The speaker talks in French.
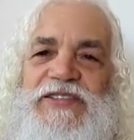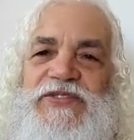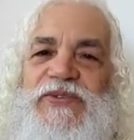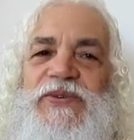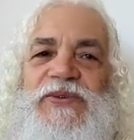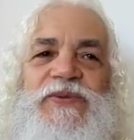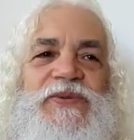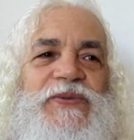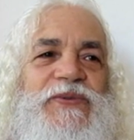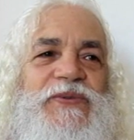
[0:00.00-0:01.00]
ce
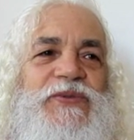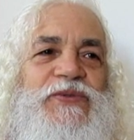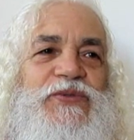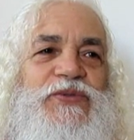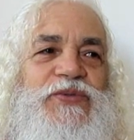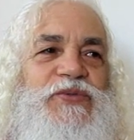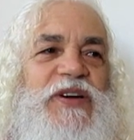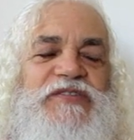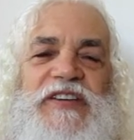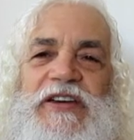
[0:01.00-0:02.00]
que tu
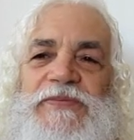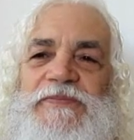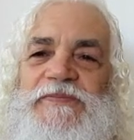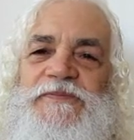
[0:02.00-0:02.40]
dois faire